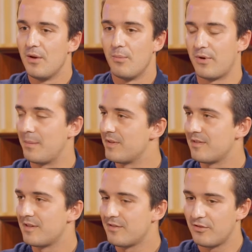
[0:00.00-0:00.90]
o programa de
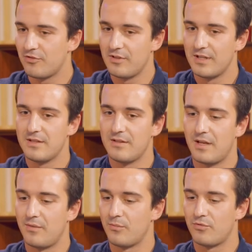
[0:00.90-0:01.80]
aceleração excelente,
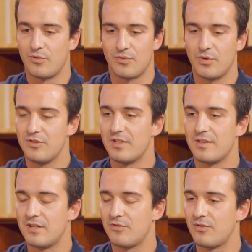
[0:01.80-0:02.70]
estávamos dois
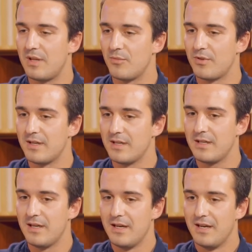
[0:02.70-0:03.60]
dias antes do Demo
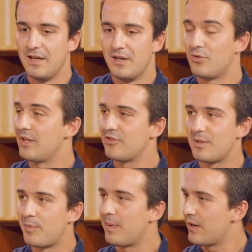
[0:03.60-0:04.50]
Day, toda a gente
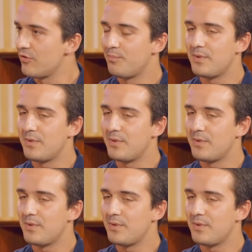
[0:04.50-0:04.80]
a preparar os